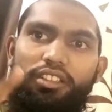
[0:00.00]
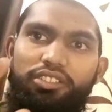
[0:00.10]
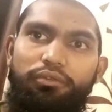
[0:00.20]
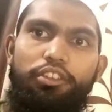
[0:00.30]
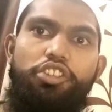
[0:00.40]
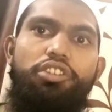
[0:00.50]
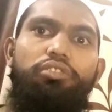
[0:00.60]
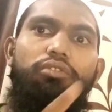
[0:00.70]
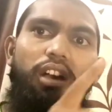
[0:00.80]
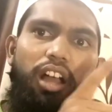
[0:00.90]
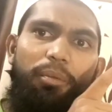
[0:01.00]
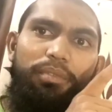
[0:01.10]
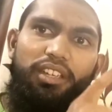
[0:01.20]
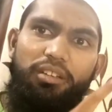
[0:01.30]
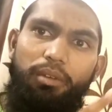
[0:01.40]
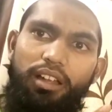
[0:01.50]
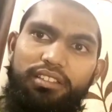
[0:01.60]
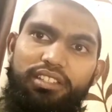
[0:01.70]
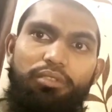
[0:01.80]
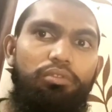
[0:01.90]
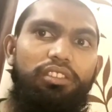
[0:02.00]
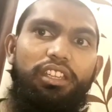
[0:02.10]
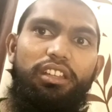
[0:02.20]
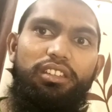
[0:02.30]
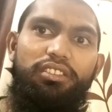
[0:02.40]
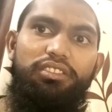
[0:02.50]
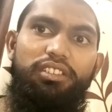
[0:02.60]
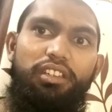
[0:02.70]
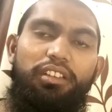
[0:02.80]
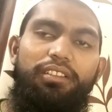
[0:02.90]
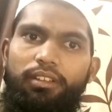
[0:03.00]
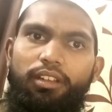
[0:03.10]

इस वीडियो को आप एक बार ज़रूर देख लीजिए